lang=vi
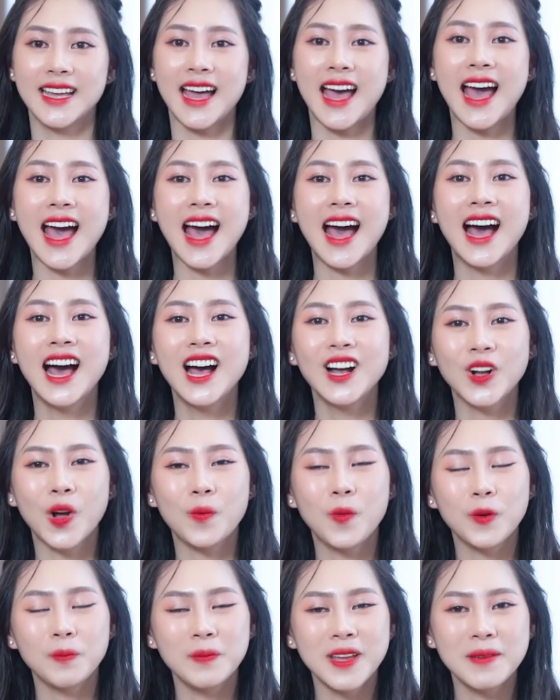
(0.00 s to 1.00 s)
À, còn
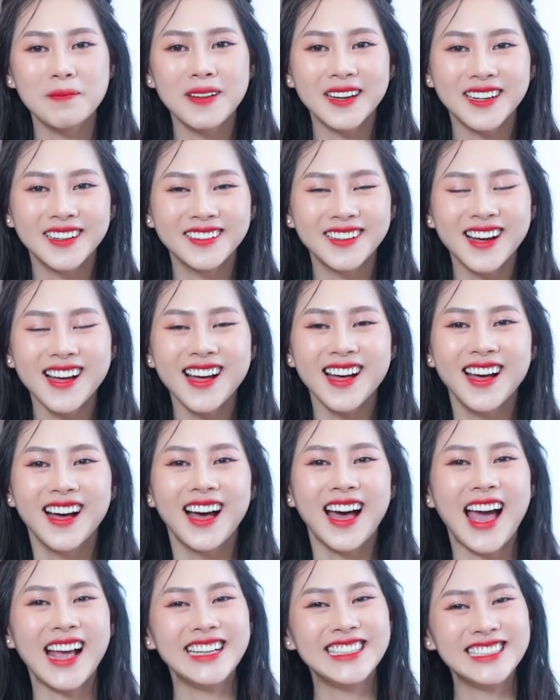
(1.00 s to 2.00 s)
một bí mật nữa,
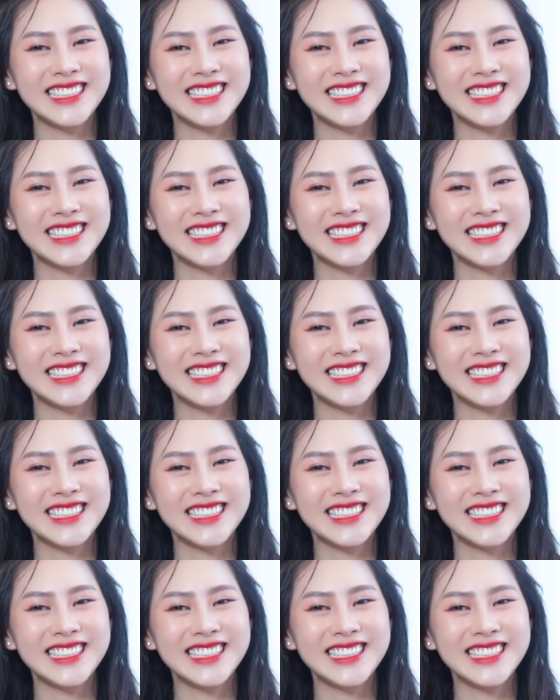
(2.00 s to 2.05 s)
anh